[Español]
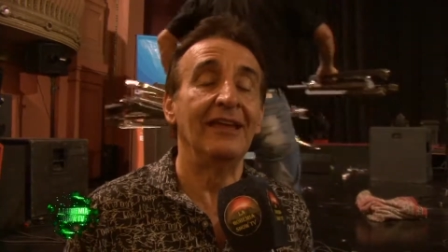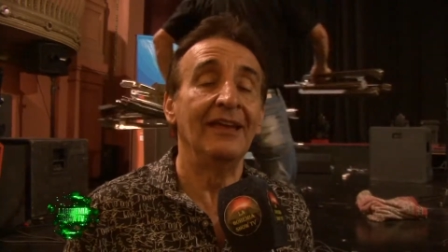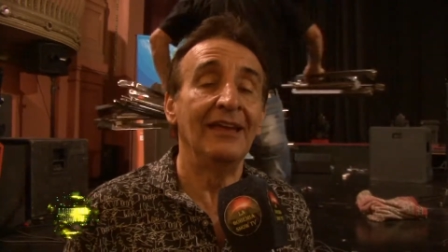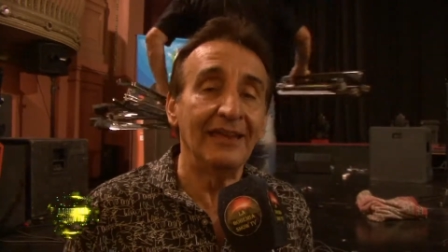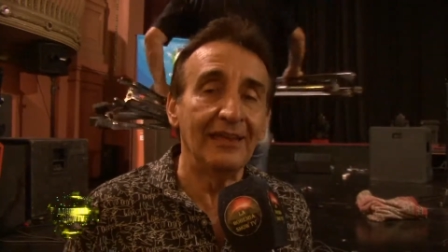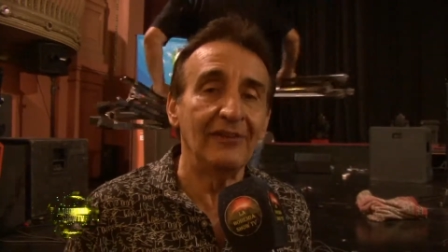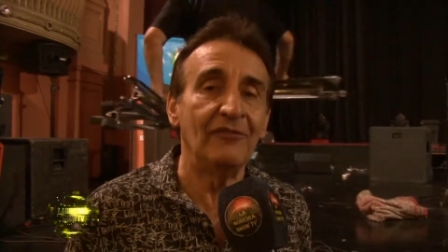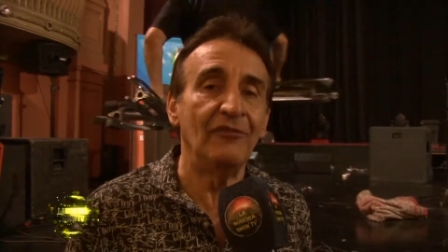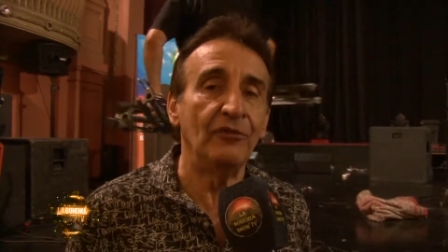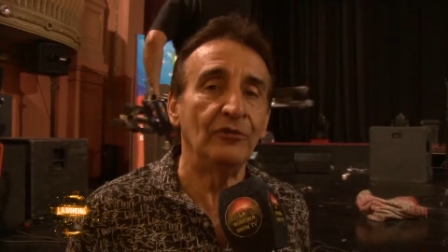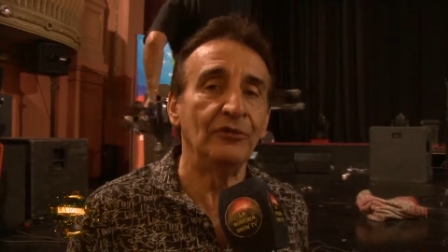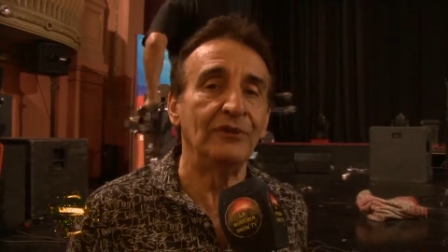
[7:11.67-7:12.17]

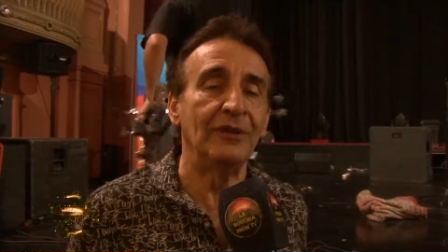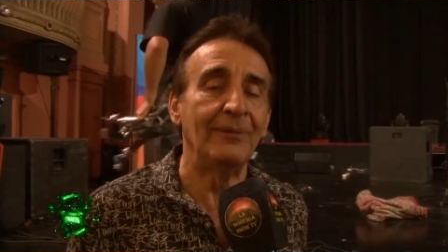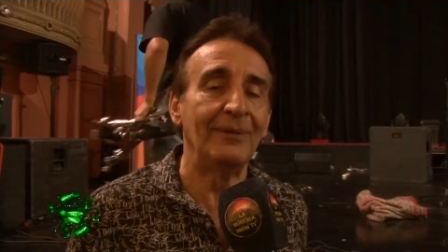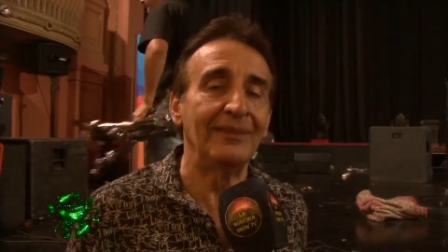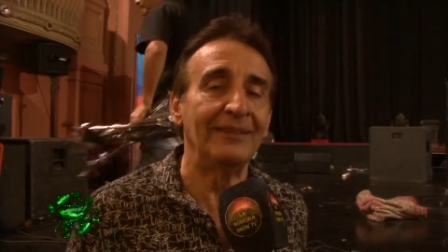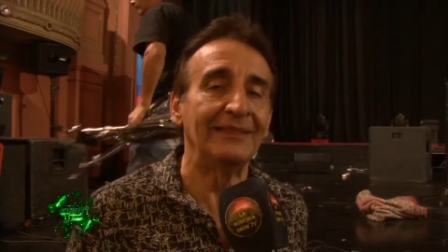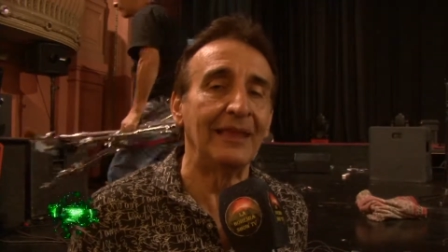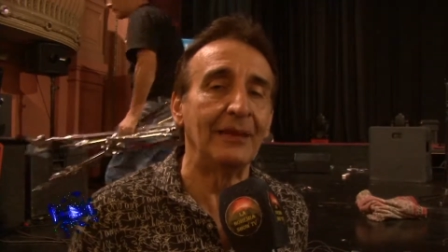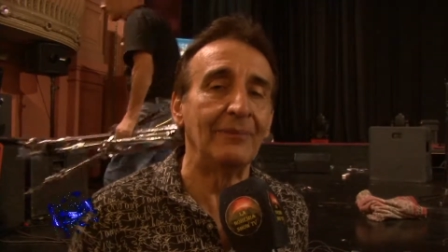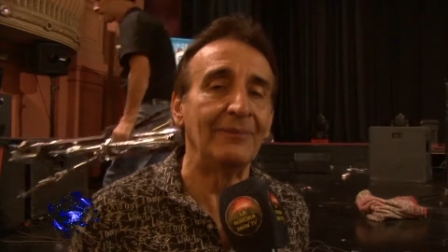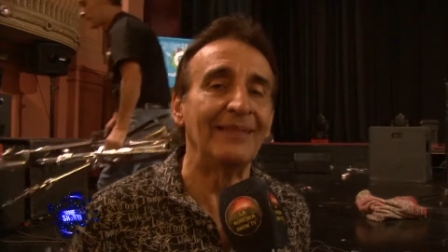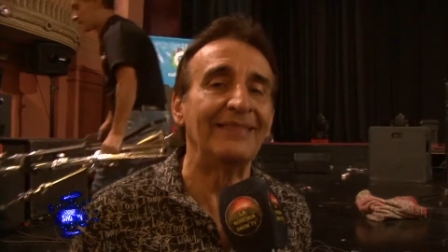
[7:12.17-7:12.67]
y
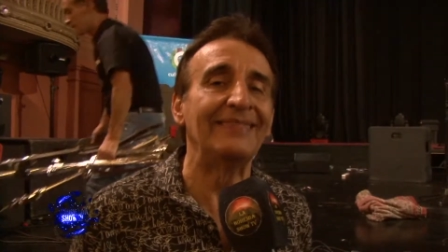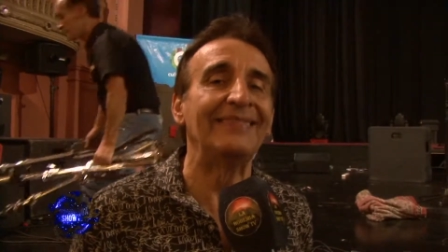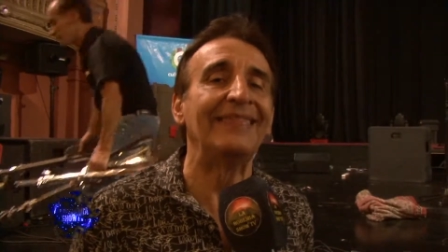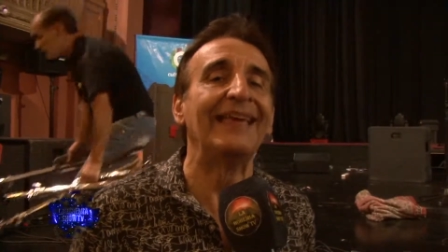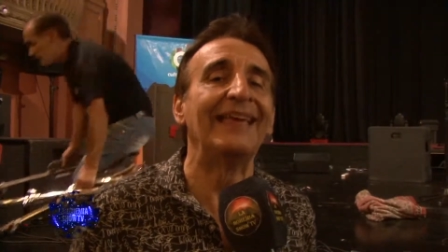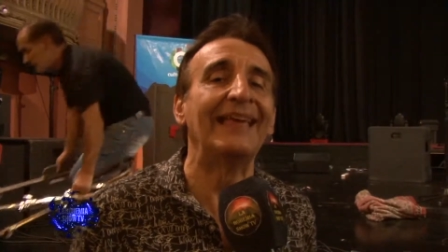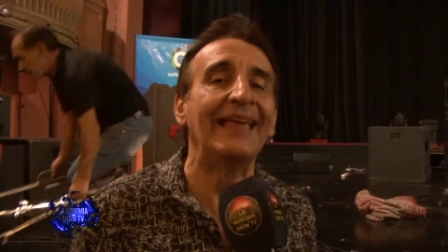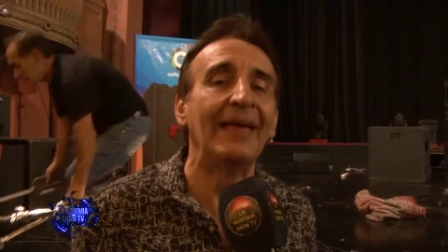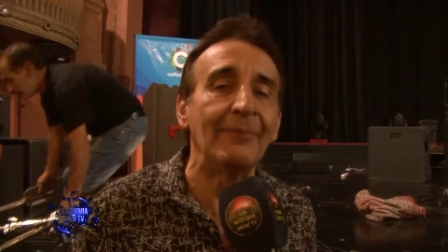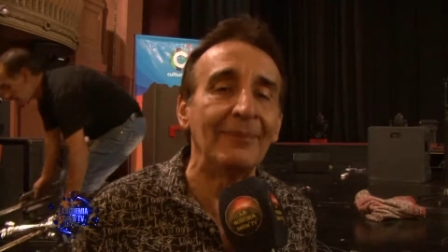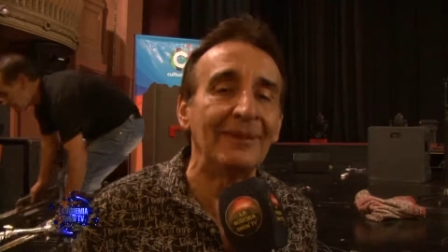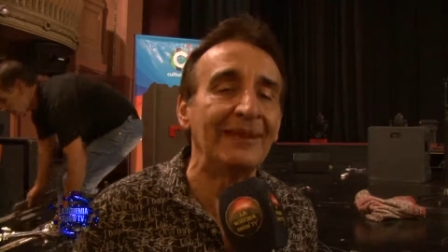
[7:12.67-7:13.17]
fundamentalmente
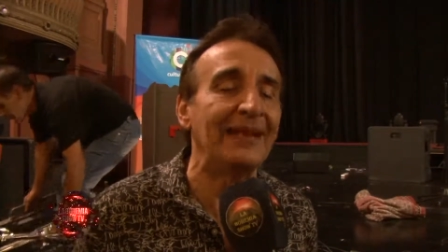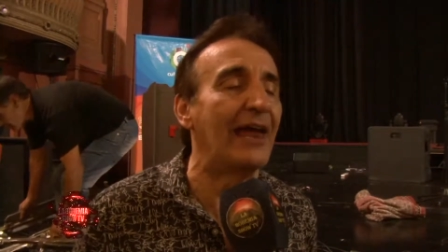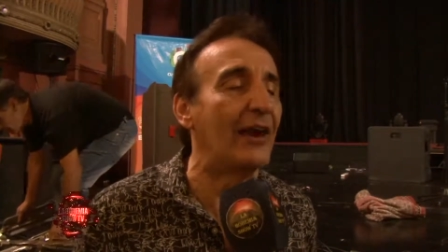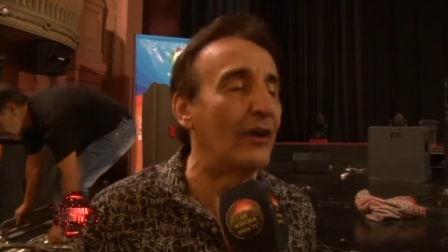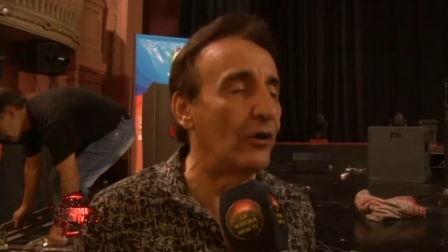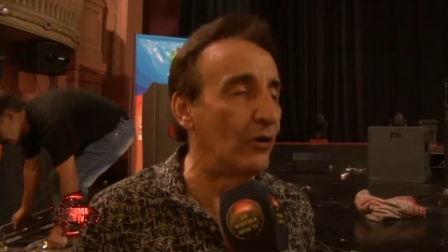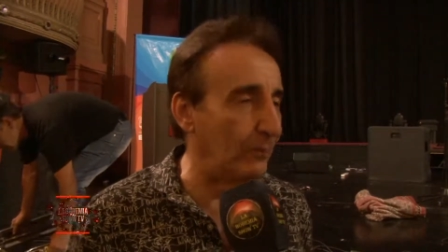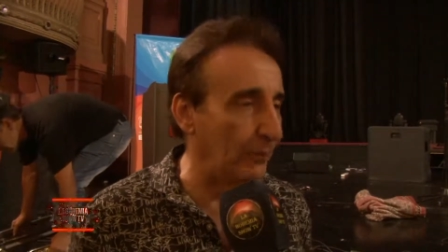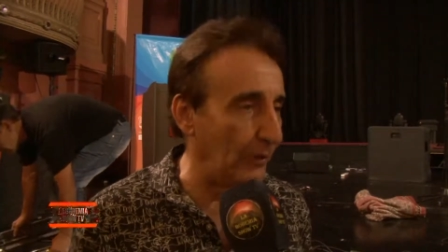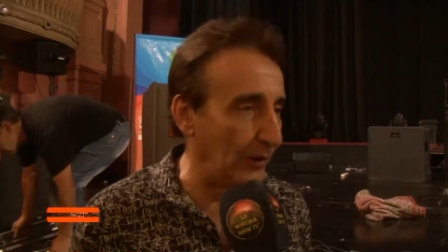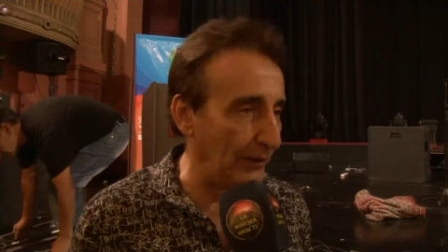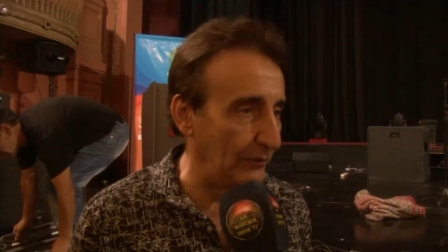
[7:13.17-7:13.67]
caminar
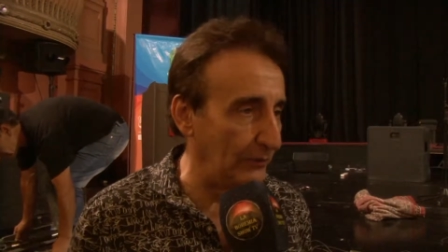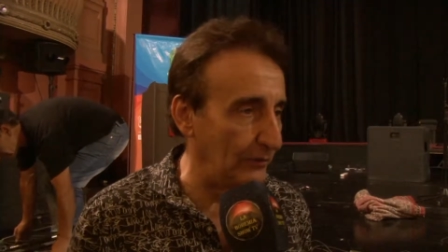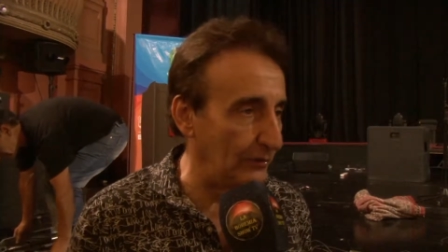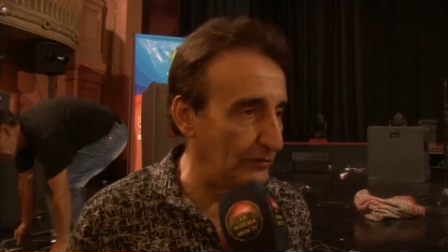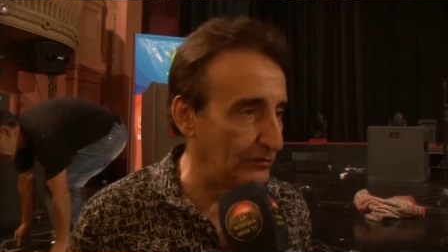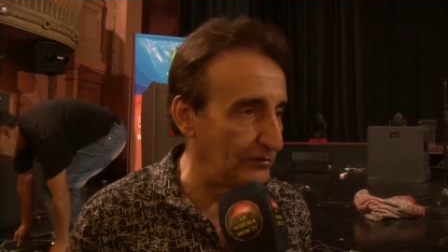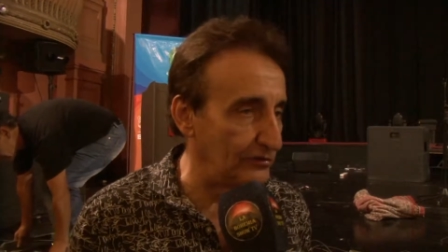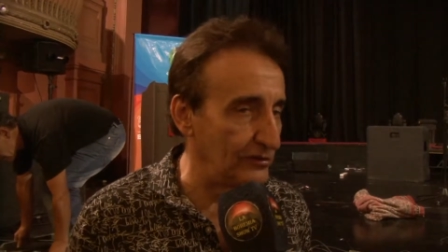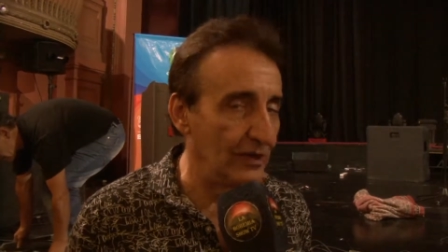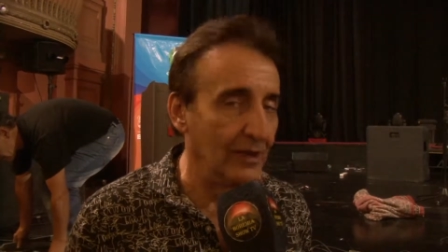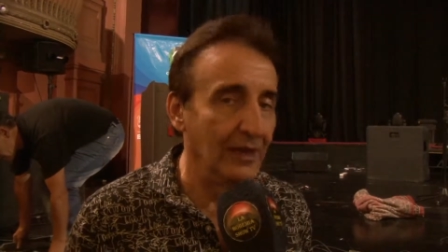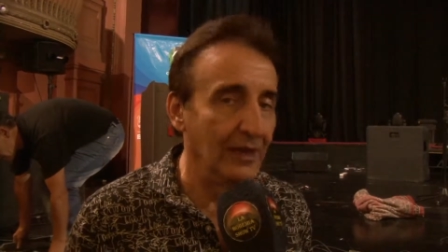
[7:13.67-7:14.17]
los pueblos.